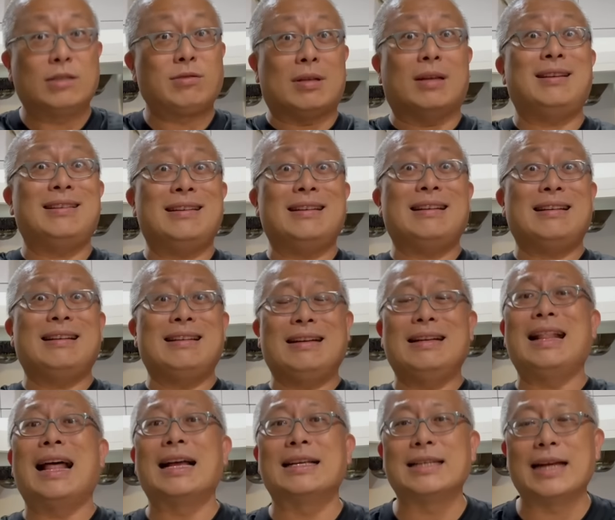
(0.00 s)
啊
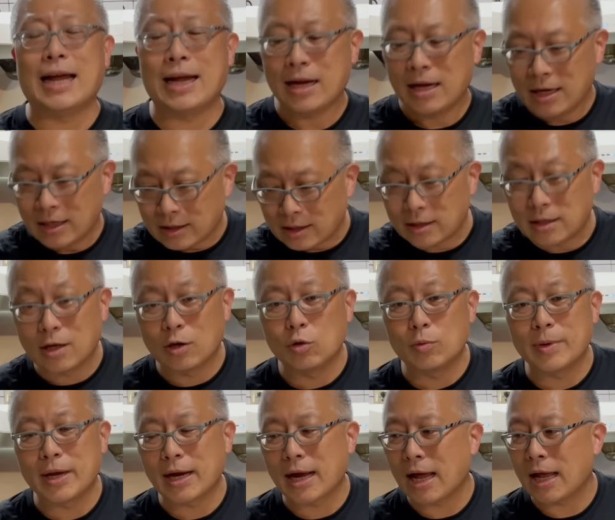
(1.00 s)
拉下来停在路
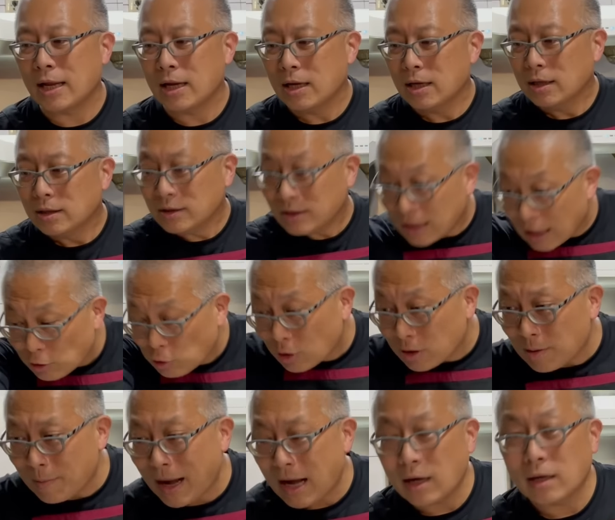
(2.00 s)
边看你在说
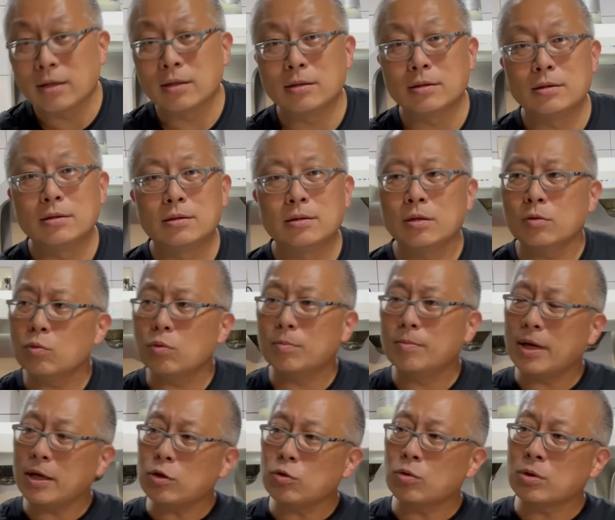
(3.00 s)
什么？就我
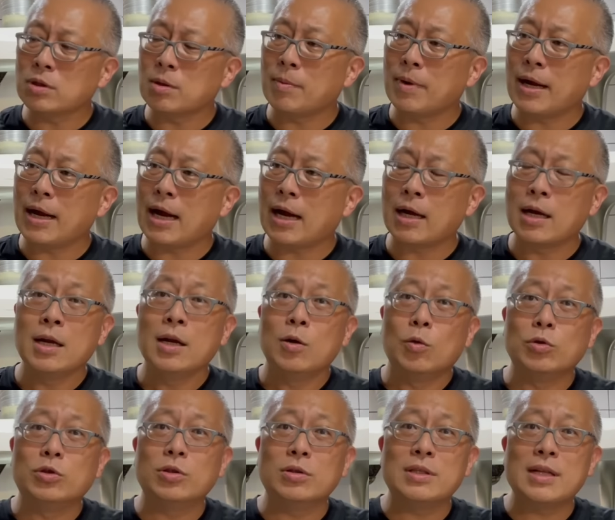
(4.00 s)
没说什么呀，
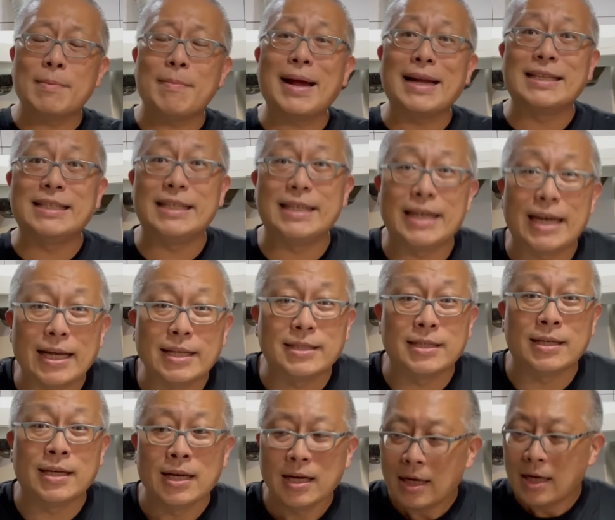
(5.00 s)
我就是在卖茄
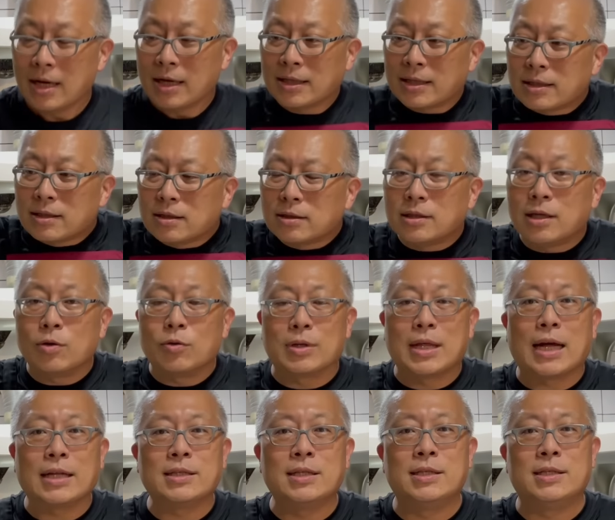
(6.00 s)
子。结果
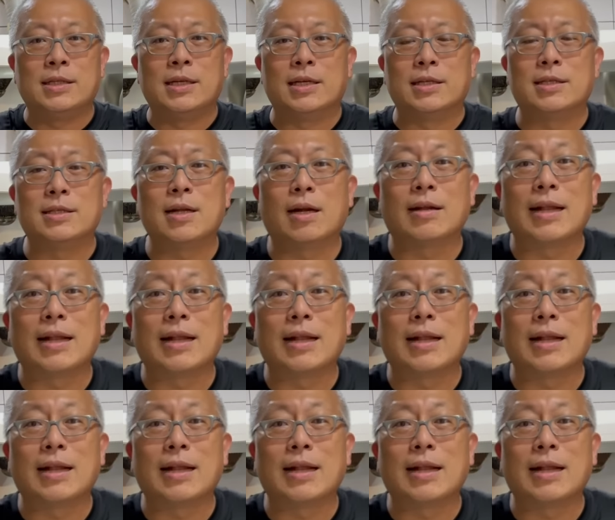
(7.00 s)
他自己也知道